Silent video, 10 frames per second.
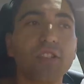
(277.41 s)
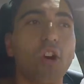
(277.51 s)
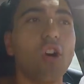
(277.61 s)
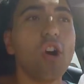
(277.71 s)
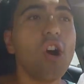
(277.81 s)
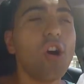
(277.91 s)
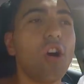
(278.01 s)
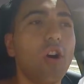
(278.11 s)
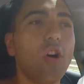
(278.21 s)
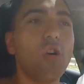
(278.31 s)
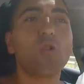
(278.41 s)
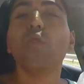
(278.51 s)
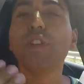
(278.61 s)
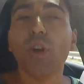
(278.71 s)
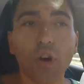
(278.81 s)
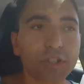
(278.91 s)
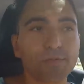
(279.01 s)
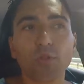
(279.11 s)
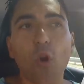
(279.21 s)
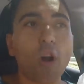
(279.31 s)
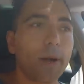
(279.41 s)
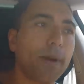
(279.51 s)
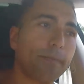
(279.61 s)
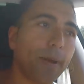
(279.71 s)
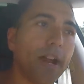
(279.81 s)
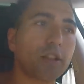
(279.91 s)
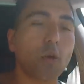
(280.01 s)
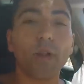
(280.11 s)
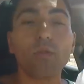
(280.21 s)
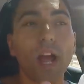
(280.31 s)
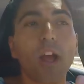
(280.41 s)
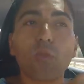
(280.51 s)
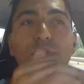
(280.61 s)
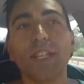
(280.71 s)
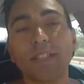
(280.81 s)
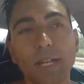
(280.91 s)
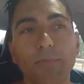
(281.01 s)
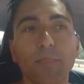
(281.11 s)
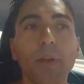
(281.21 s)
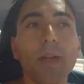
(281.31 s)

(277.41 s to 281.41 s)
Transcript: ou, ou curiosos porque eu acabei perto, ou era um carro com um setup